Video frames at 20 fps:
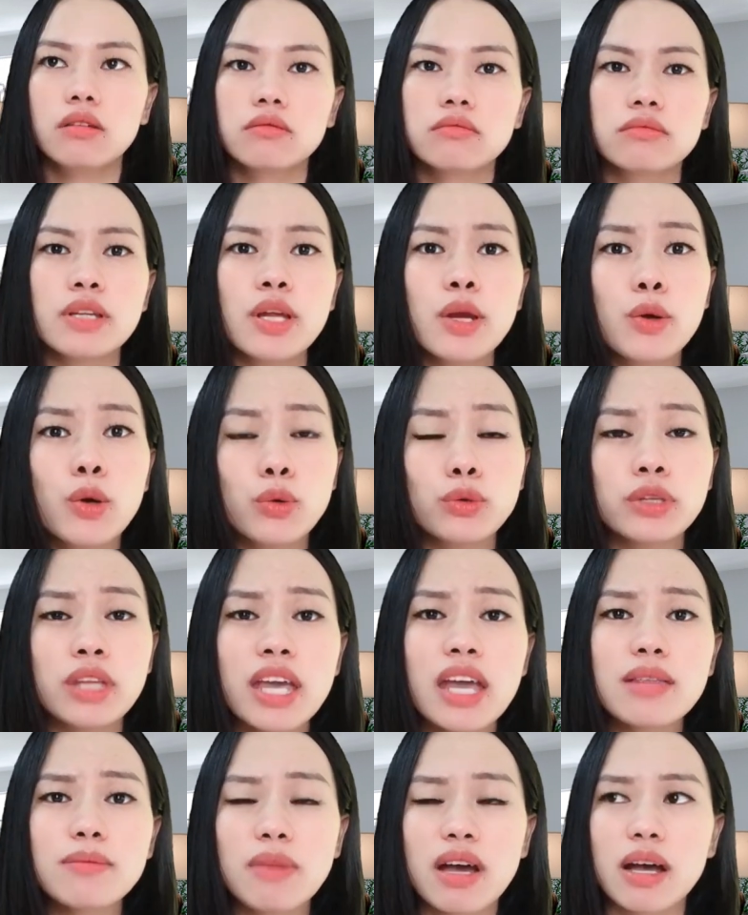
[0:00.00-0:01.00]
Điều đầu
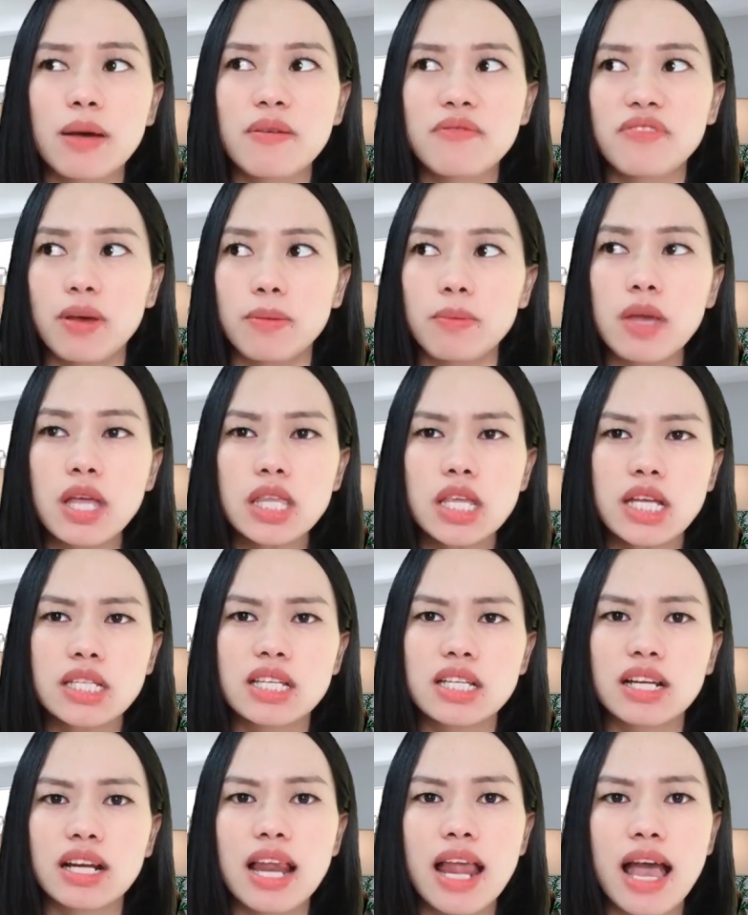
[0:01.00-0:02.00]
tiên mà các bạn phải biết đấy
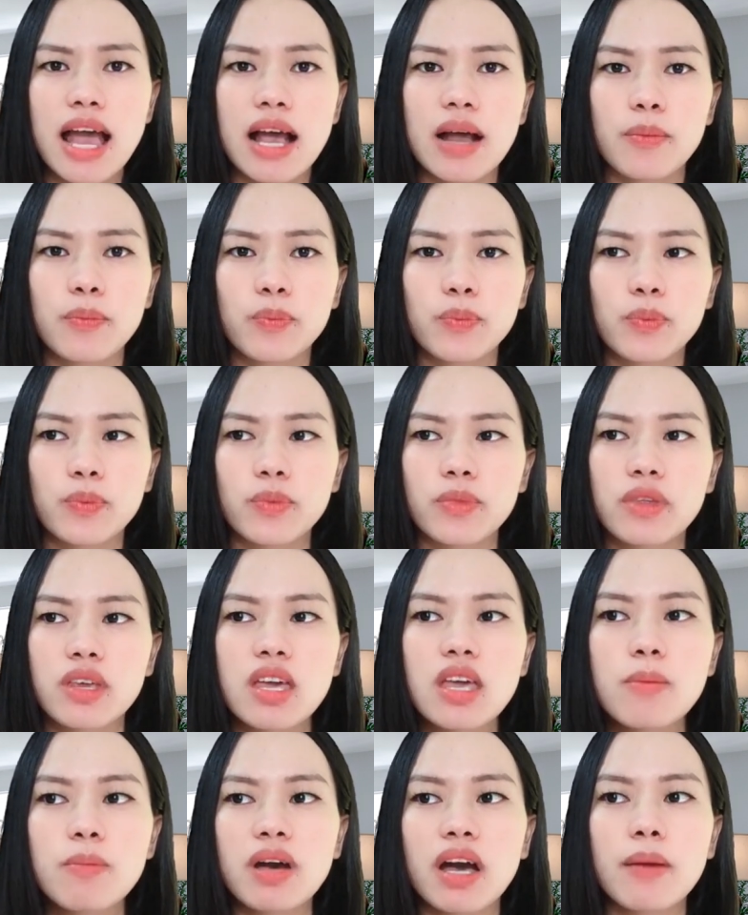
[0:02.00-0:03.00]
chính là
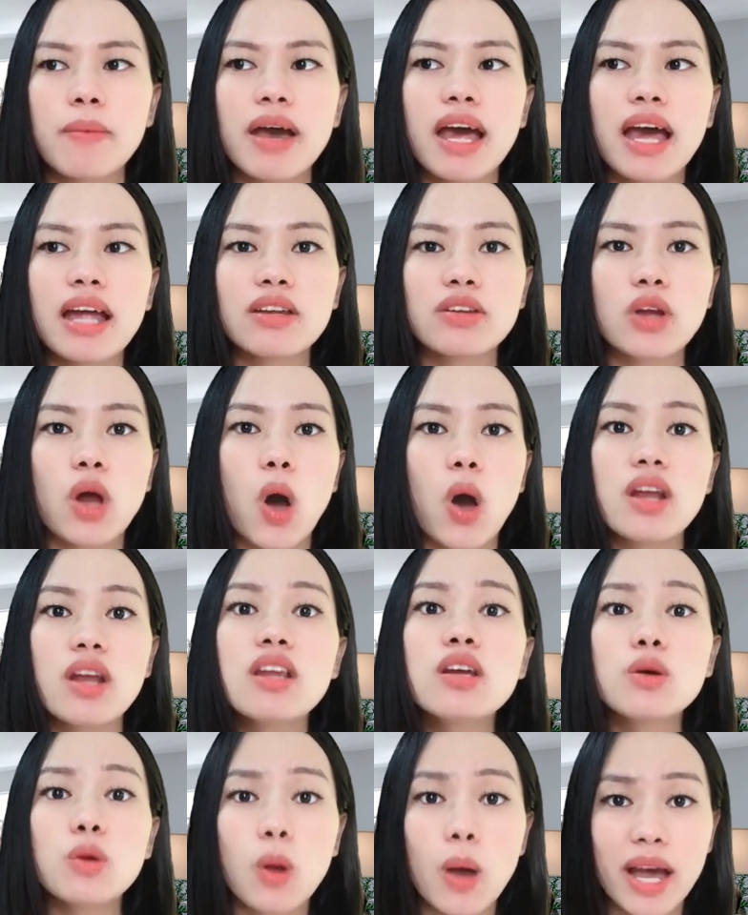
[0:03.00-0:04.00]
khi mà các bạn ăn nói
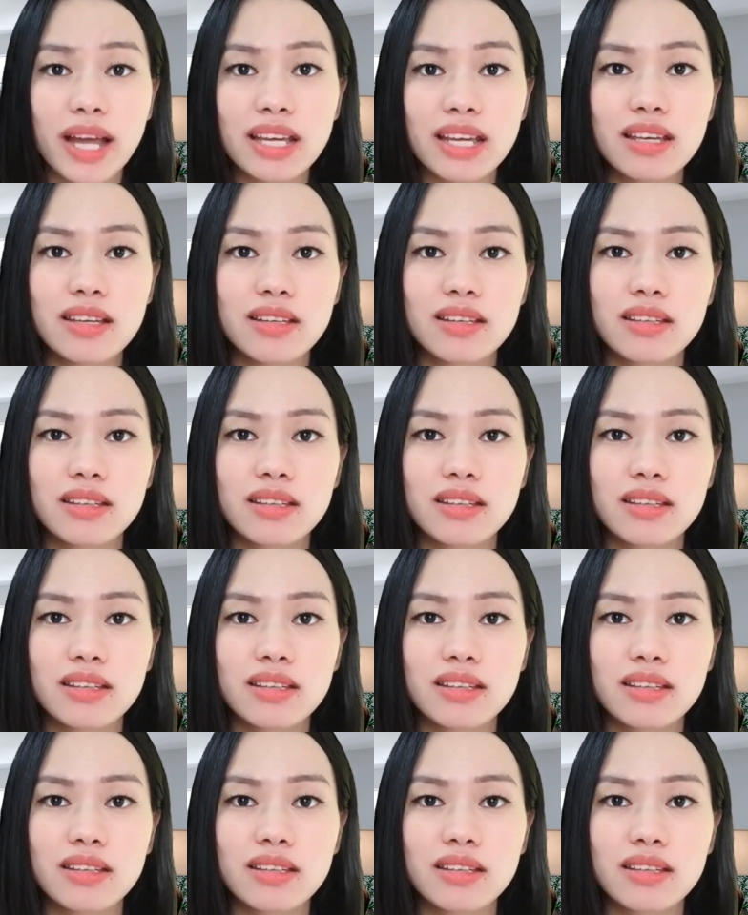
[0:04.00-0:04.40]
lưu loát ấy,